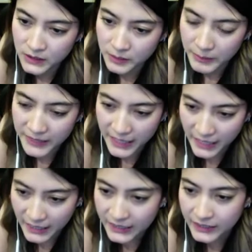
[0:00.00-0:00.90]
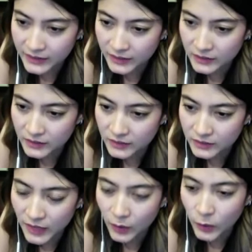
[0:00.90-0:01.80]
ไม่อยากให้
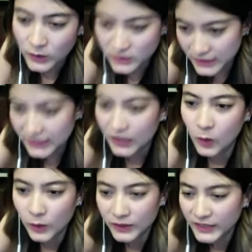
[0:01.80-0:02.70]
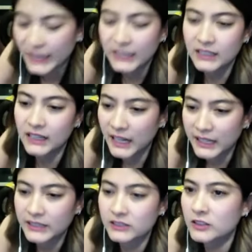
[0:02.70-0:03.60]
ทั้งคนจีนแล้วก็คนไทยหรือใคร
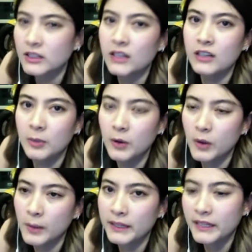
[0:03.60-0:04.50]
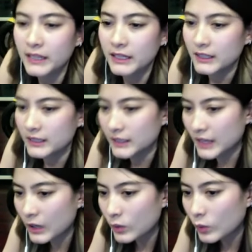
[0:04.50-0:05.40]
เชื่อเลย เพราะว่ามัน
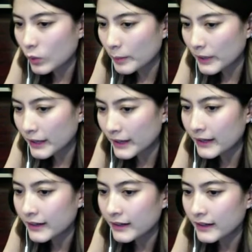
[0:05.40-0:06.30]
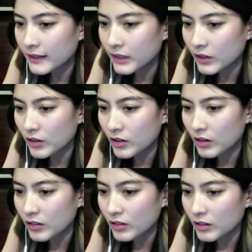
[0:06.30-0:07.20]
น่ากลัวมาก แล้วก็
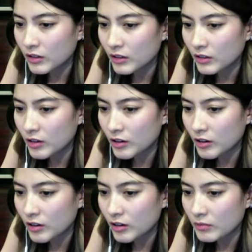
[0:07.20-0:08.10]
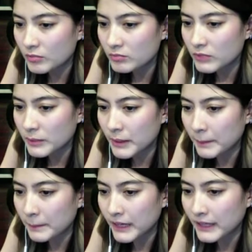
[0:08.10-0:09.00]
แล้วก็เหมือนแบ
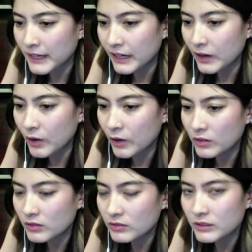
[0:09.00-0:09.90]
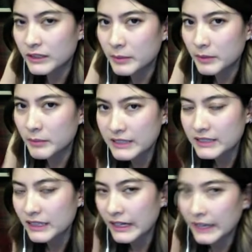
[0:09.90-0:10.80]
บการขายของที่มันมา
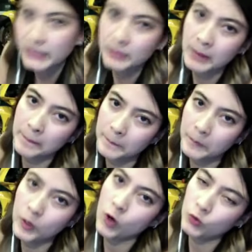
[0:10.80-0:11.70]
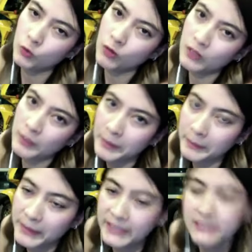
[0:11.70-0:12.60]
จากการที่แบบหลอกลวงแล้วมัน
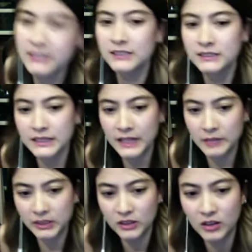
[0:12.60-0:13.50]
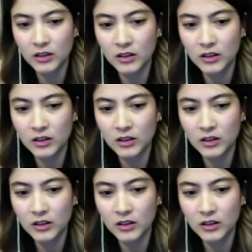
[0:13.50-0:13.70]
ไม่ได้จริงใจมันก็